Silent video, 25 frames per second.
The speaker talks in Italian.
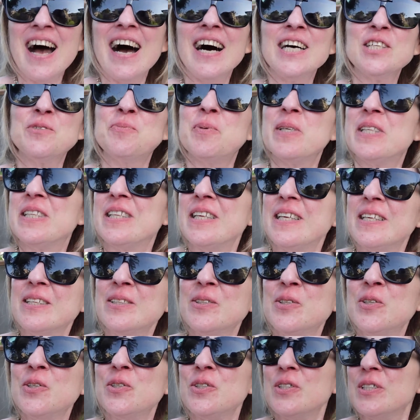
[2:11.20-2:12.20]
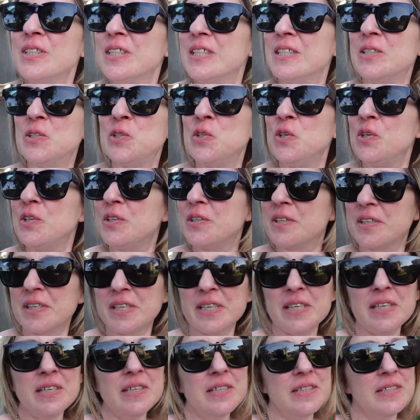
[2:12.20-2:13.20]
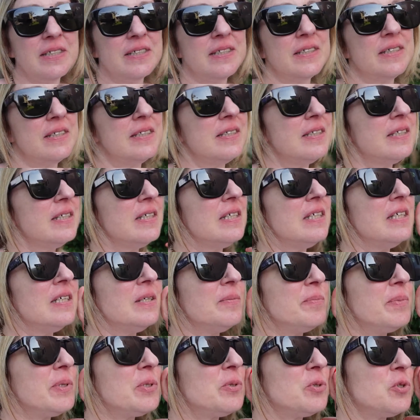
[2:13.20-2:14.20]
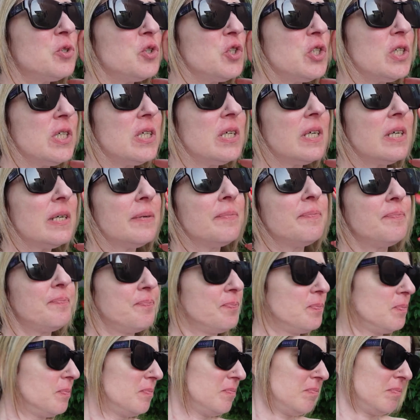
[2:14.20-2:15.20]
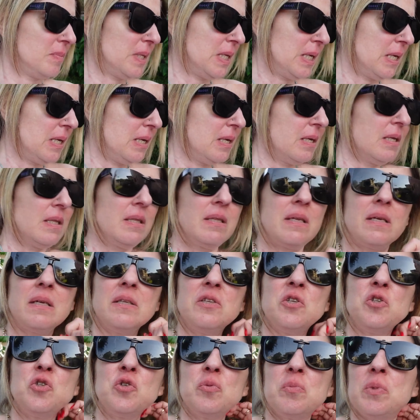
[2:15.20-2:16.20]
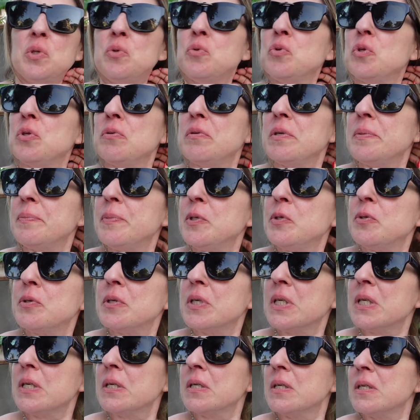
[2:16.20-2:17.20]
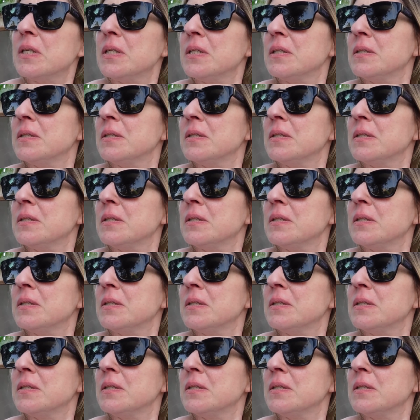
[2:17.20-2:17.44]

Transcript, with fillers: aspettando che torni per uscire tra dieci minuti dovrebbe tornare